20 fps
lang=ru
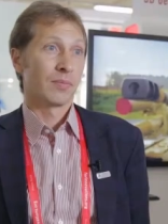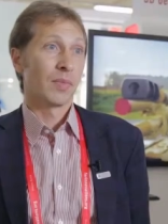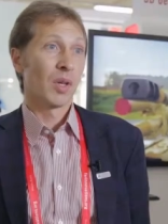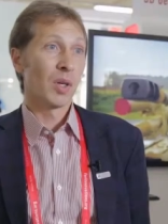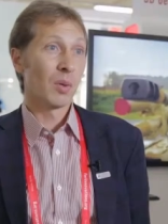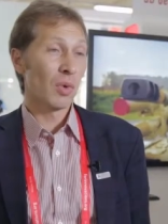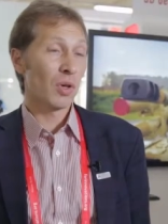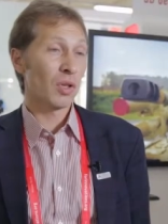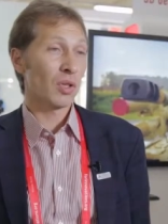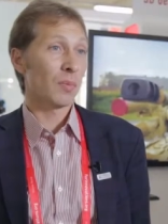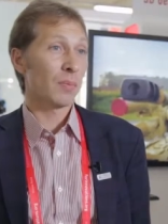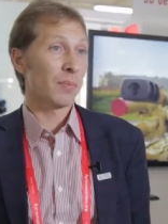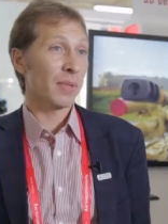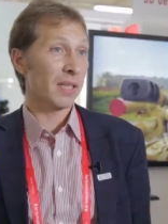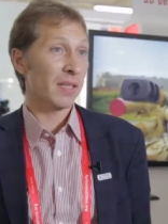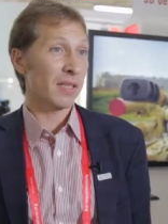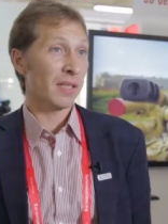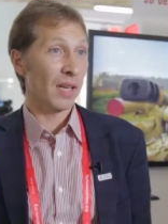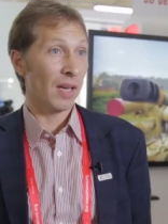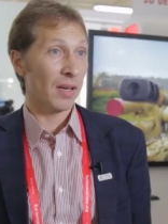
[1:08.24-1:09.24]
мы можем
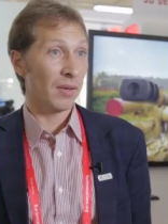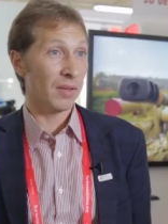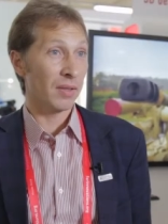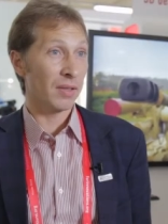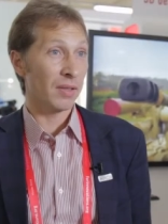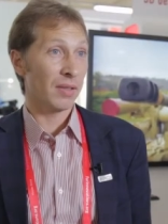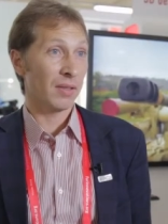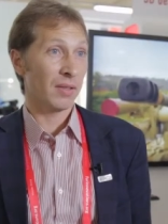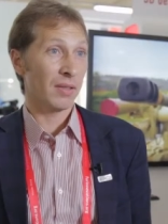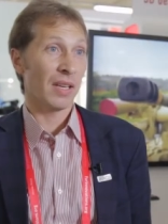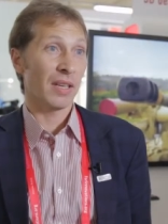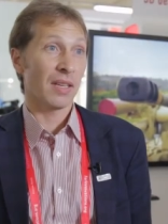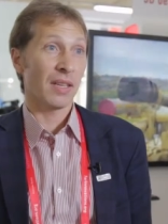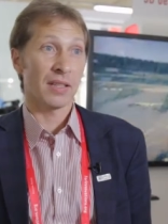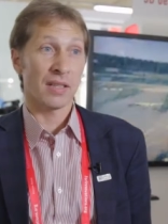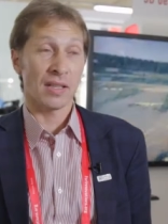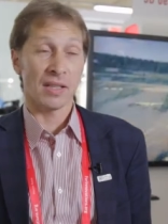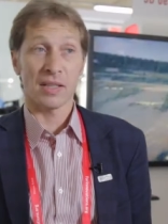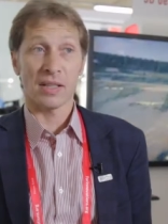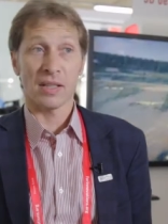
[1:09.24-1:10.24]
представить
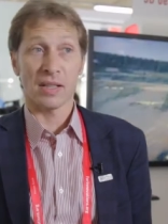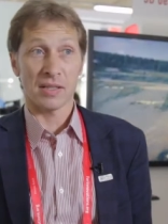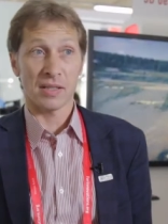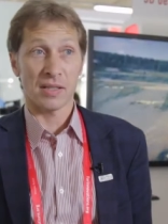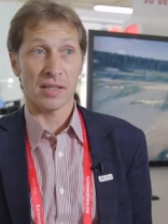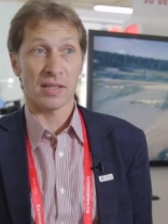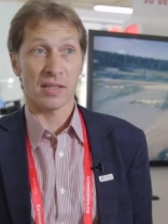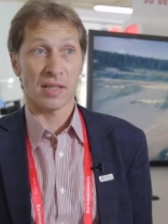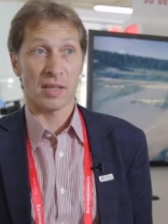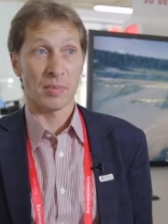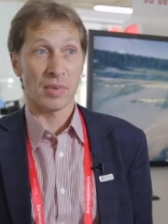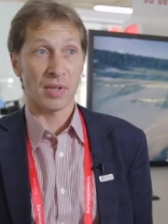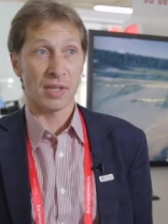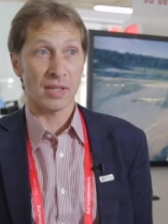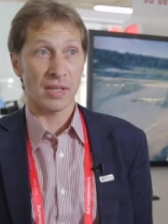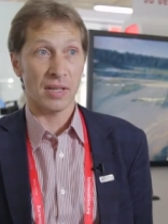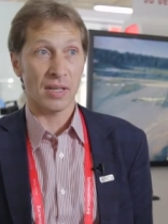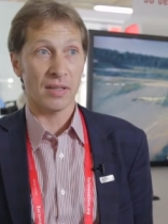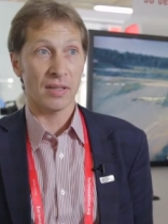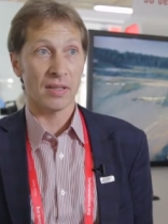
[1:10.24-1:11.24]
какие-то интересные
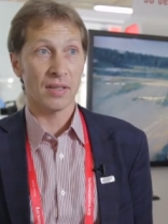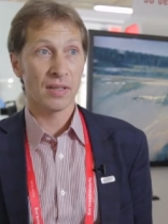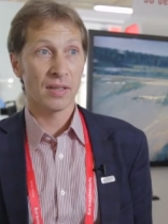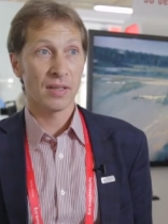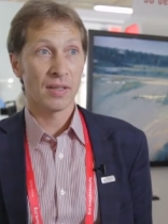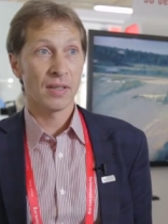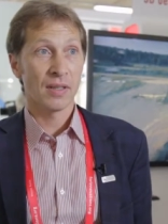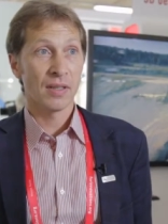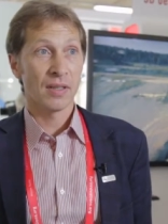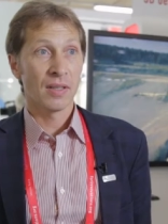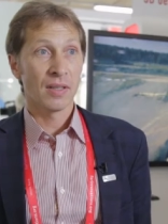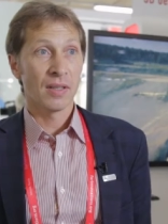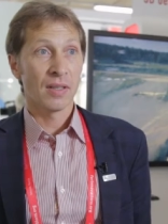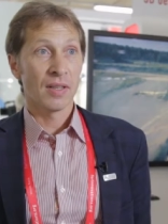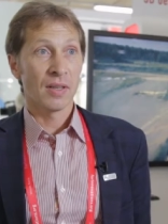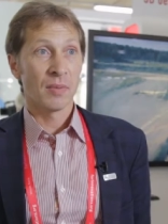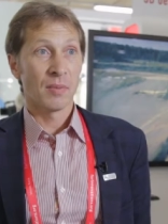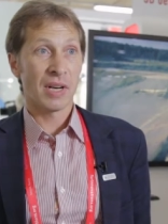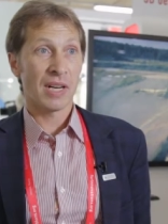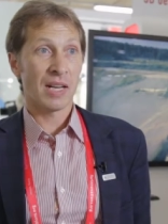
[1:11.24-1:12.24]
события,
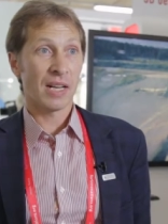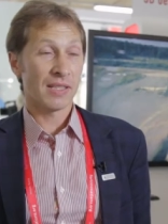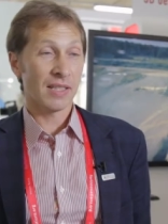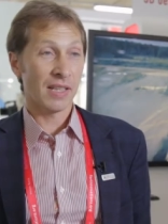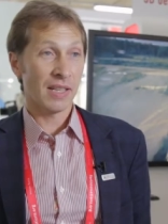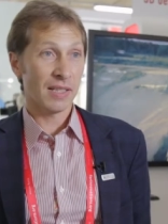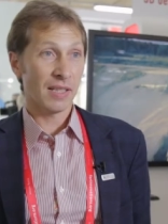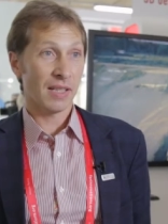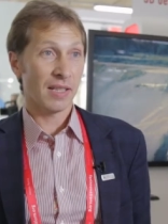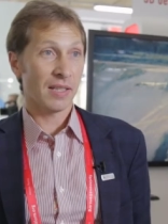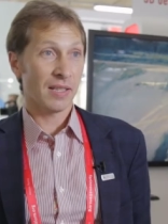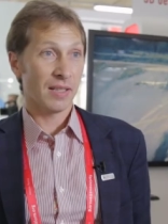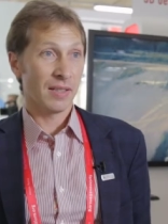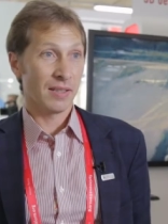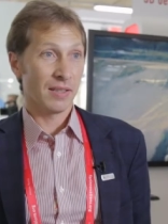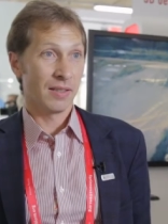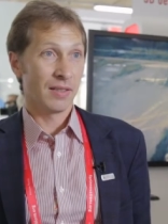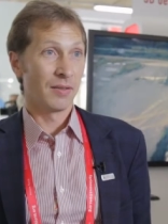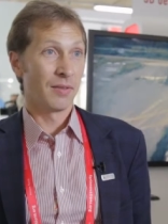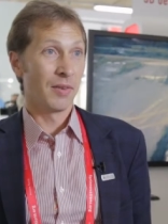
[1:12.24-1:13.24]
показать их
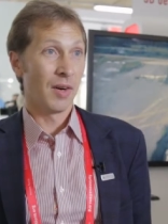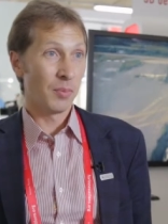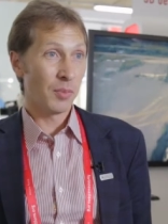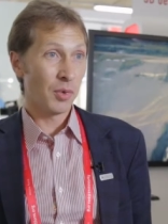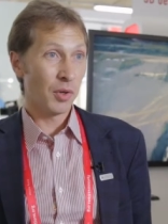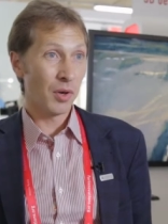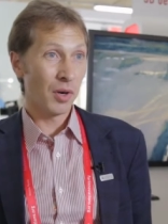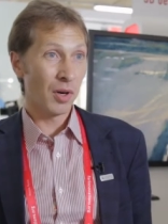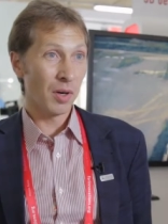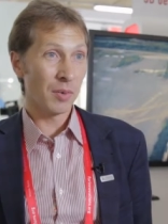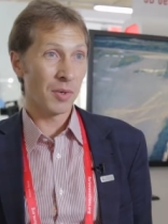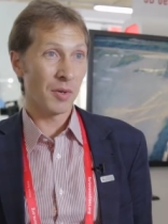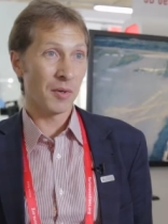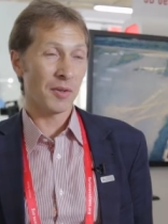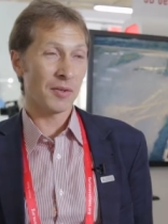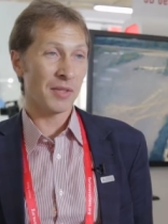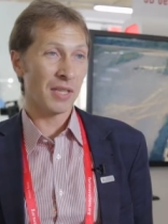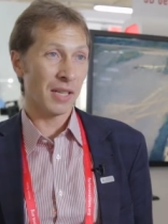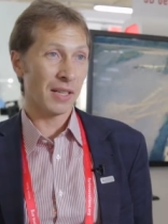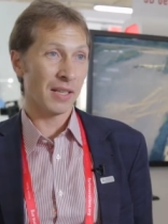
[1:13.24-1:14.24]
в объеме,
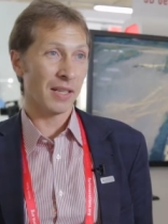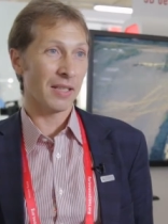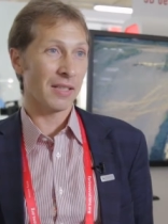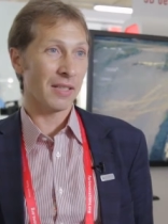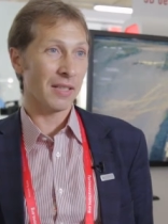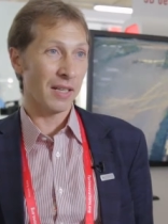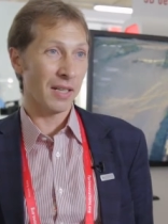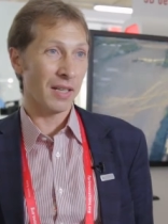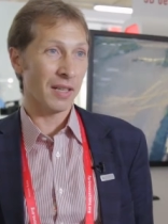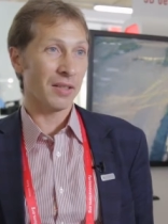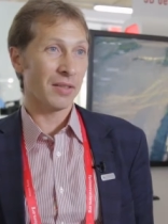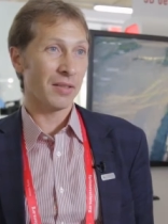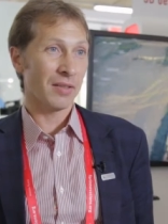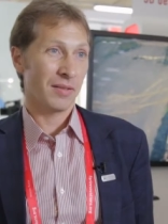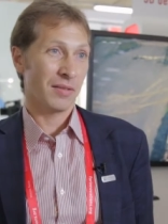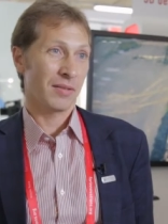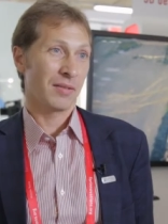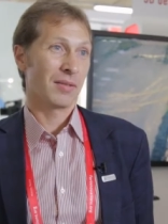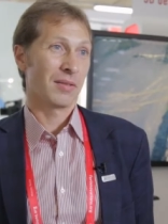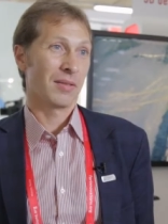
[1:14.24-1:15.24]
во всей красе
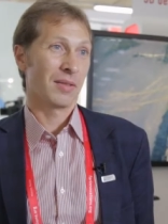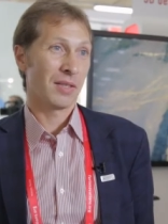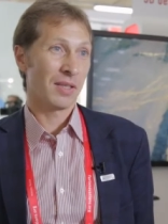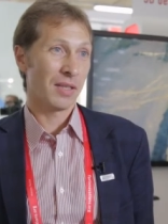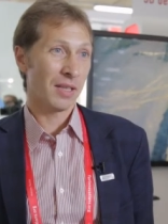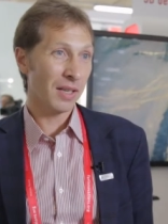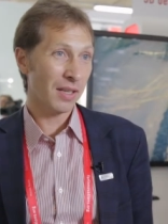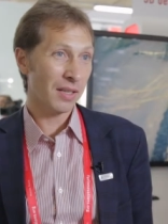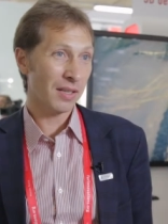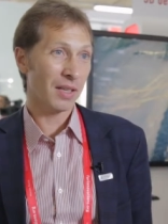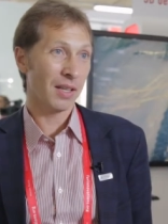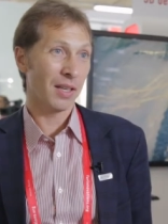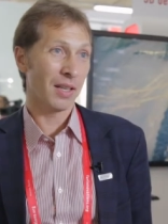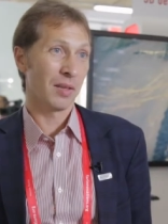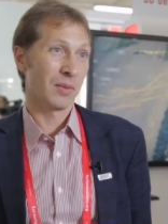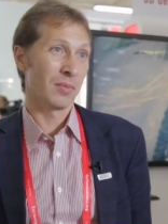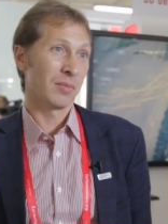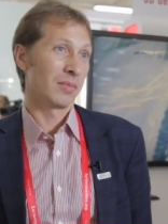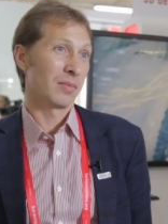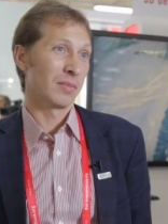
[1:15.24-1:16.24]
э,
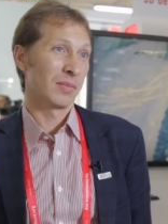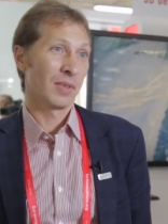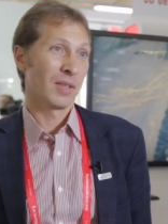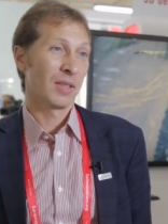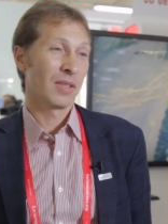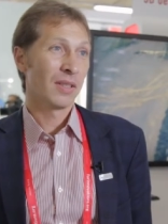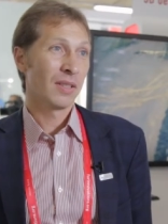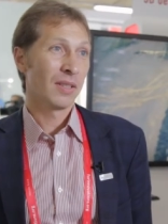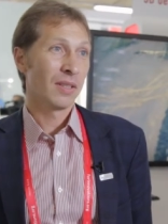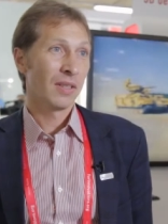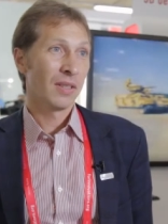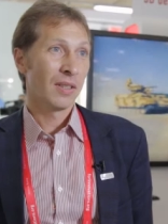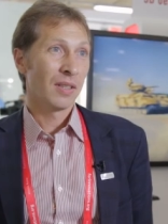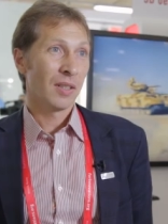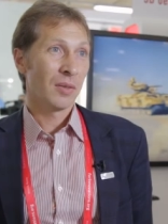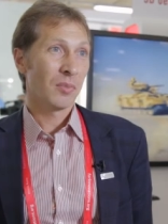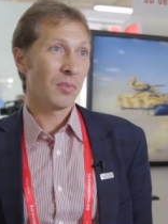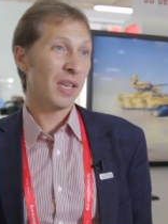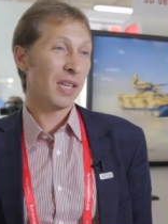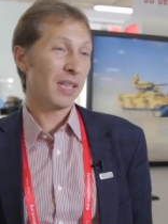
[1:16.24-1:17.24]
зрителям,
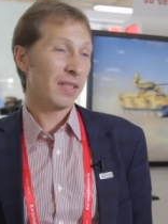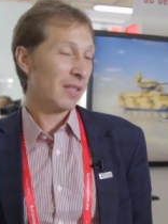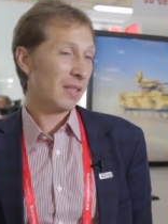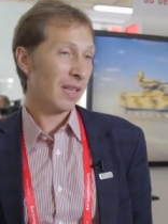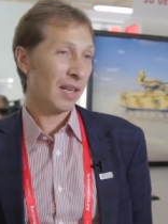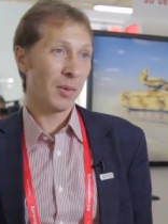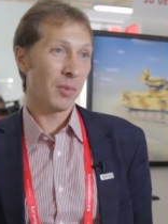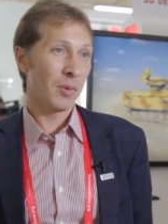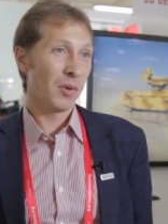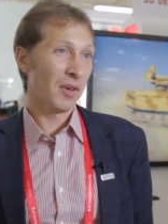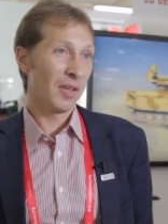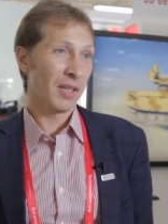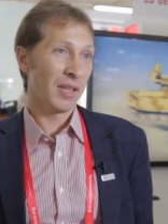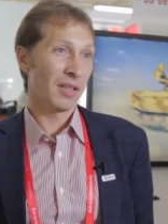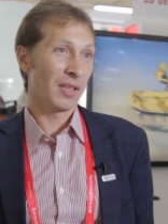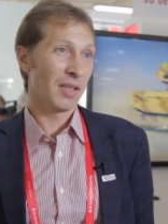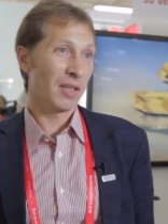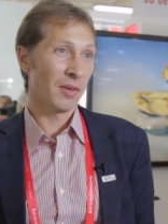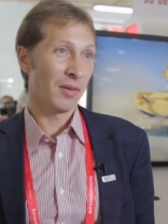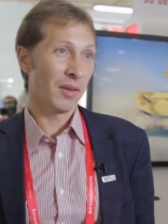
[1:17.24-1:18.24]
без требования
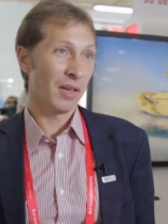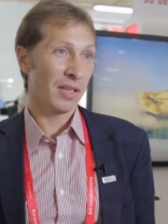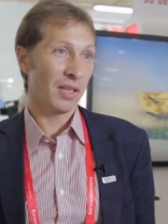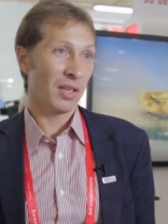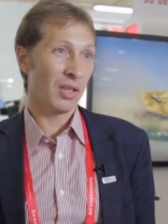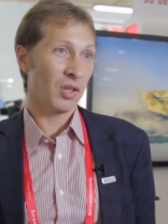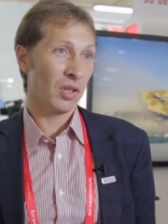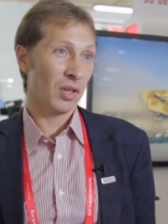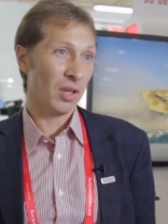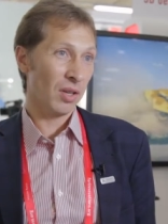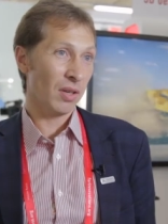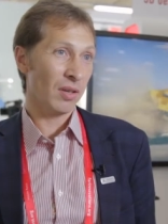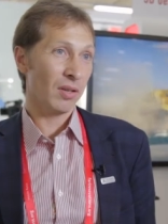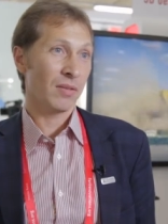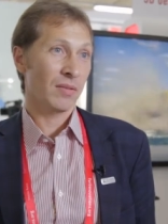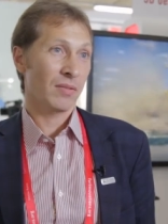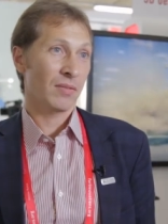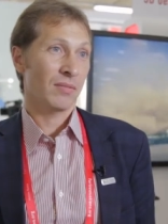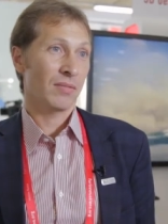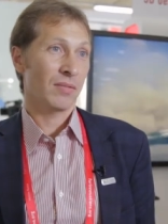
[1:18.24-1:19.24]
надевать очки.
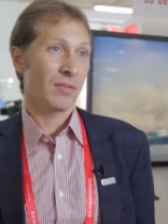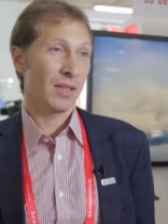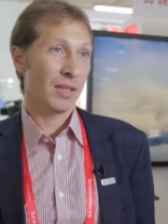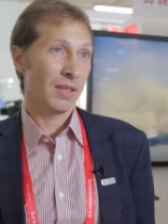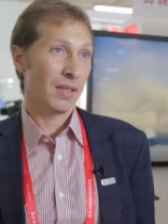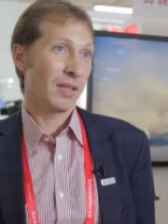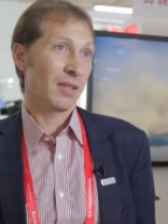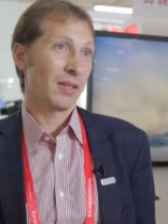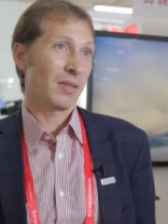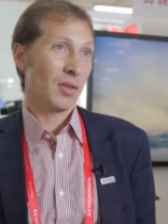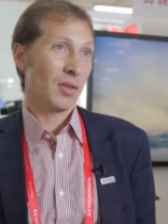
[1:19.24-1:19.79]
И,